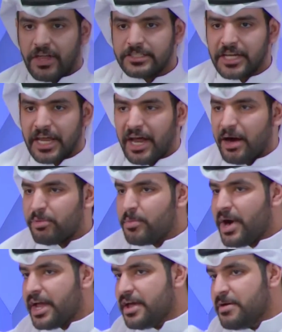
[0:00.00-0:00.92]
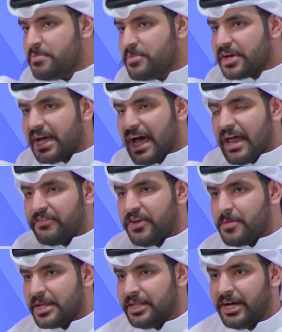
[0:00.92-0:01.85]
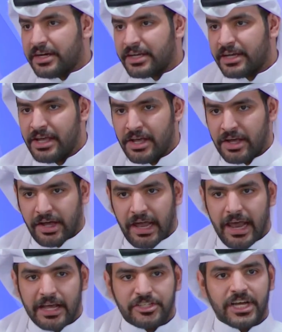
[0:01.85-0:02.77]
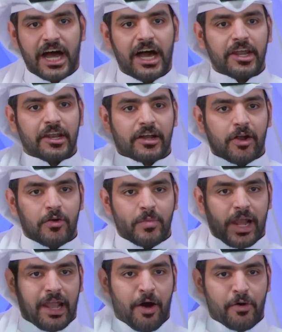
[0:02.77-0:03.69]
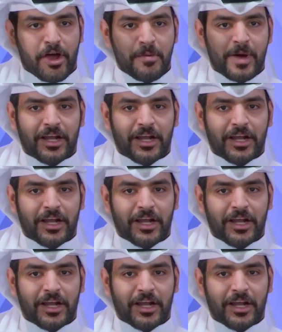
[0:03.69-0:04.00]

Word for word: الجناب وما يهم من كان في مدحك غليت شاعرك لو الله يوم